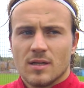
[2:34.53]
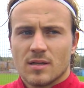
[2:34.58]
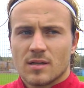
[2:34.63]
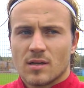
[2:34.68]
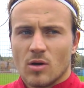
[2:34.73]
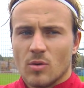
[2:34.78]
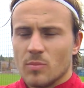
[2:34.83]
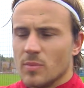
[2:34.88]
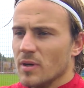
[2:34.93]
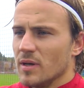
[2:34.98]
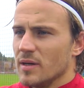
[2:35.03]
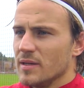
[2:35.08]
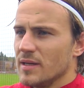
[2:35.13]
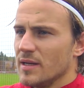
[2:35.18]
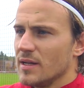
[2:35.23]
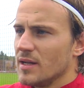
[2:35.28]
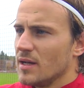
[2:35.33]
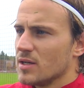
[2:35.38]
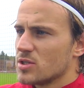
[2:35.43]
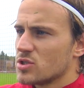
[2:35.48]
Ich glaube, äh,
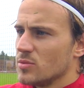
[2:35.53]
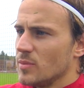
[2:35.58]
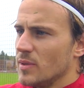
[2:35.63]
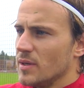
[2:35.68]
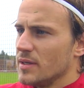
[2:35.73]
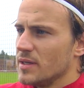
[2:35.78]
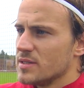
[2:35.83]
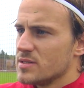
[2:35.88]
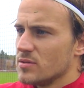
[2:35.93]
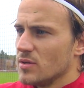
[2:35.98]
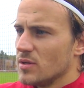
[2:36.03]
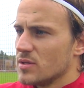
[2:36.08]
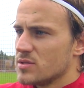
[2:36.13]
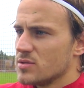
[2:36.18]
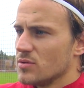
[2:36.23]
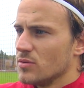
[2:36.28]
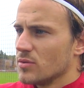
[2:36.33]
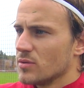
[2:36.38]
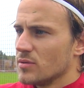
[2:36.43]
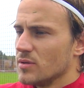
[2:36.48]
jeder hat schon mal in der
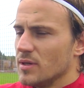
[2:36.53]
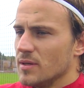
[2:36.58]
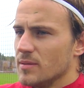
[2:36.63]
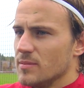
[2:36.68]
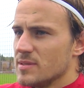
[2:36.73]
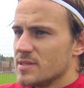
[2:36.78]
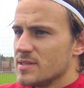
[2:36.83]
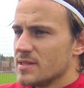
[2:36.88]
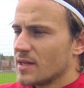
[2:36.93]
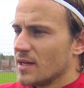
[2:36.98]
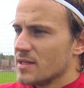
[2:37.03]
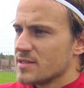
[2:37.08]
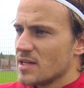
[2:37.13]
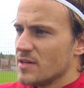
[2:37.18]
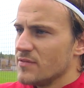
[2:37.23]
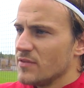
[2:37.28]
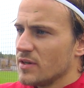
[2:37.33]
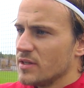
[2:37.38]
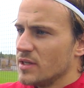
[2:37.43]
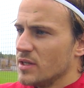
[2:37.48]
Situation, es äh, ist nicht ganz
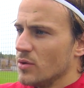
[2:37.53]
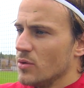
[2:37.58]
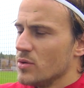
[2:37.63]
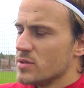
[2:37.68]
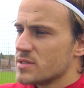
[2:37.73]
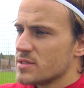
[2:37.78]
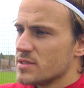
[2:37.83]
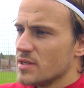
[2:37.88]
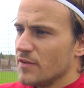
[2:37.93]
einfach, in der 90.